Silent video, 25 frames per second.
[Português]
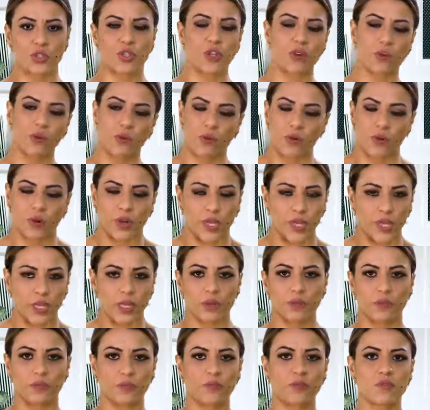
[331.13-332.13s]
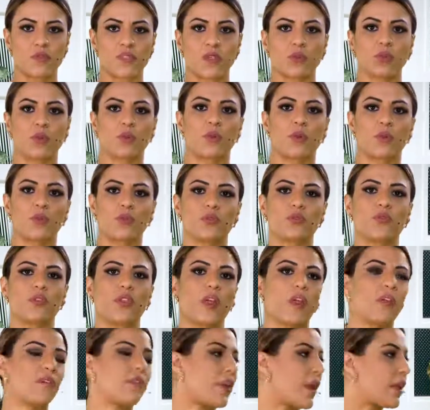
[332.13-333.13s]
ter ocorrido em função do produto
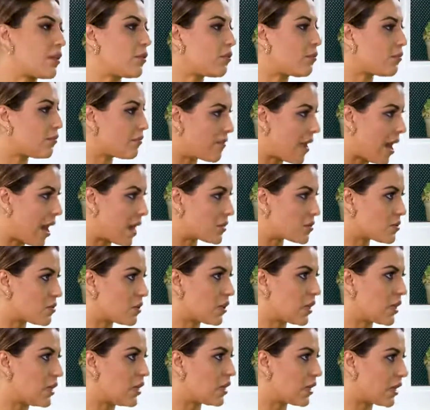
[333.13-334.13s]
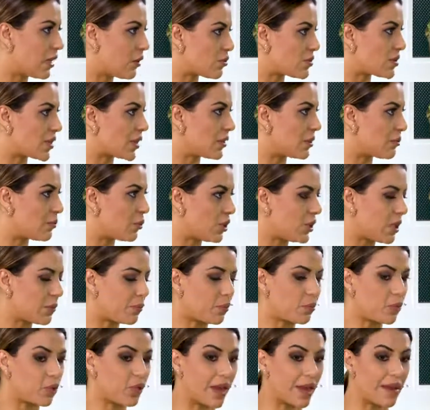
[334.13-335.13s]
ter entrado num vaso e causado embolia
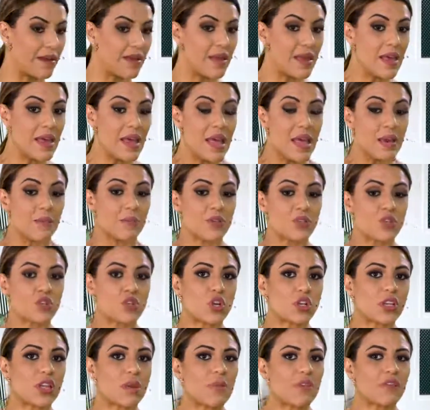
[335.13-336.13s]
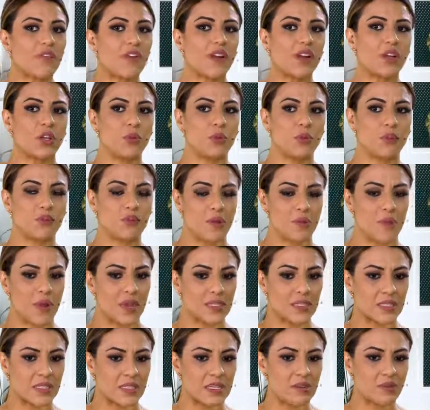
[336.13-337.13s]
pulmonar. Mas o senhor está me falando uma
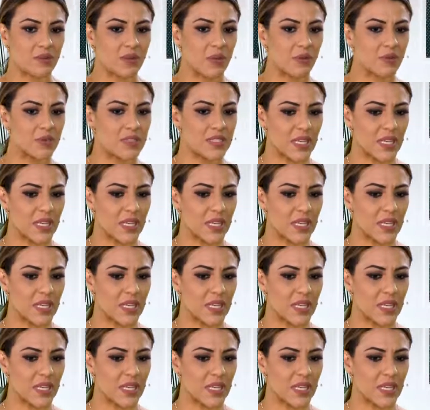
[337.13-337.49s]
informação que é o